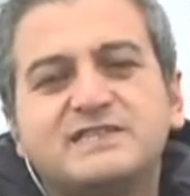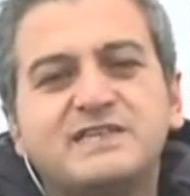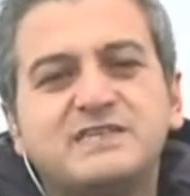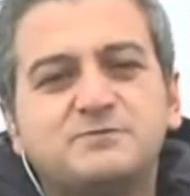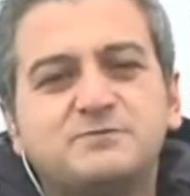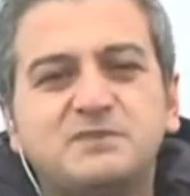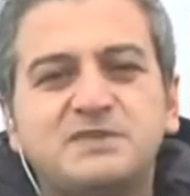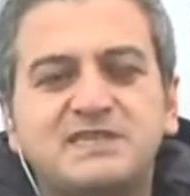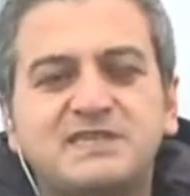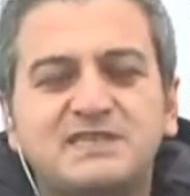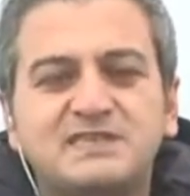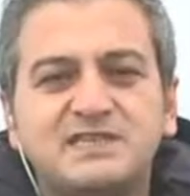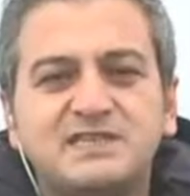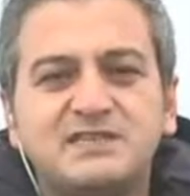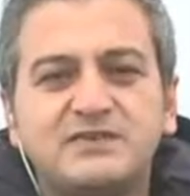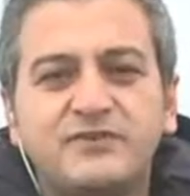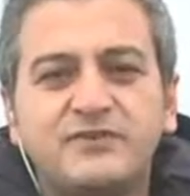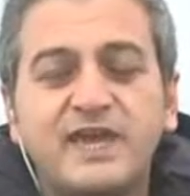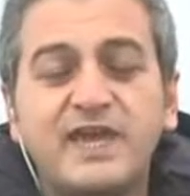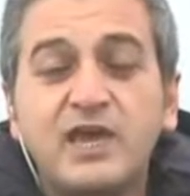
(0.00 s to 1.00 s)
tespit
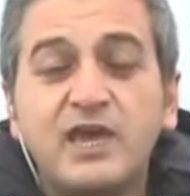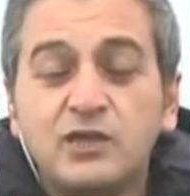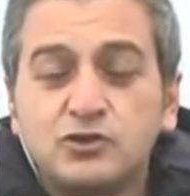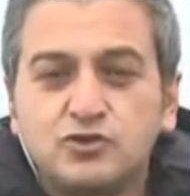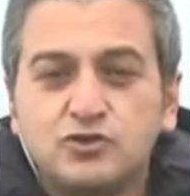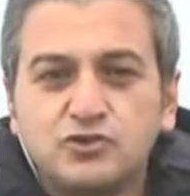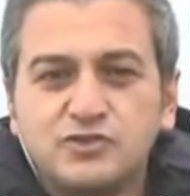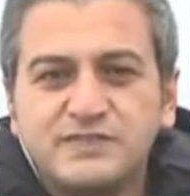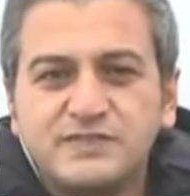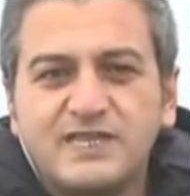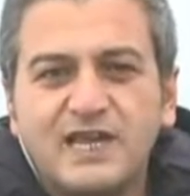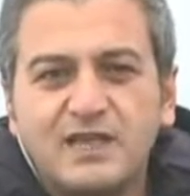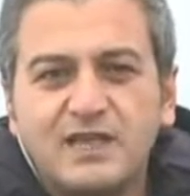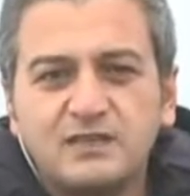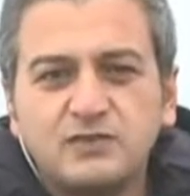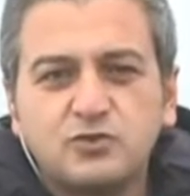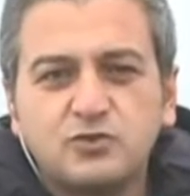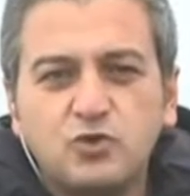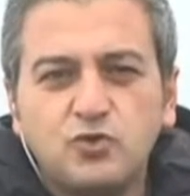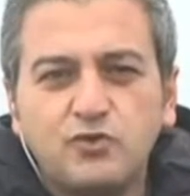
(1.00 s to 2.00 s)
edildi ve Türk
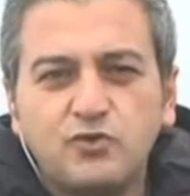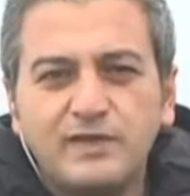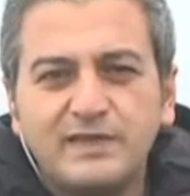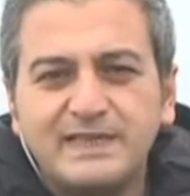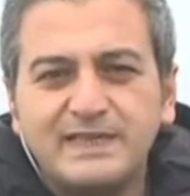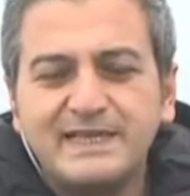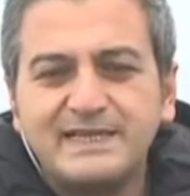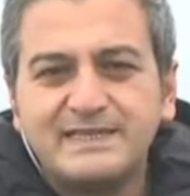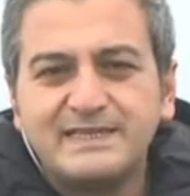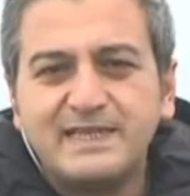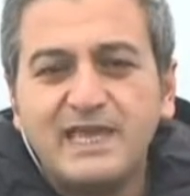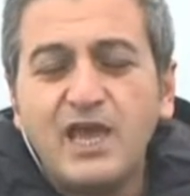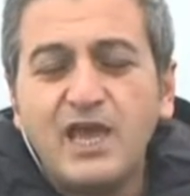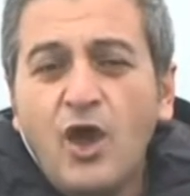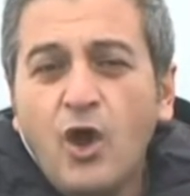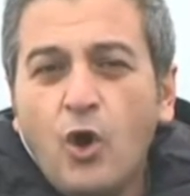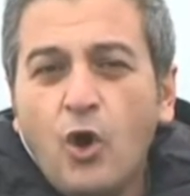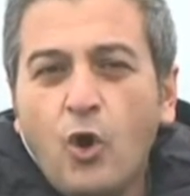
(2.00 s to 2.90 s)
Silahlı Kuvvetleri de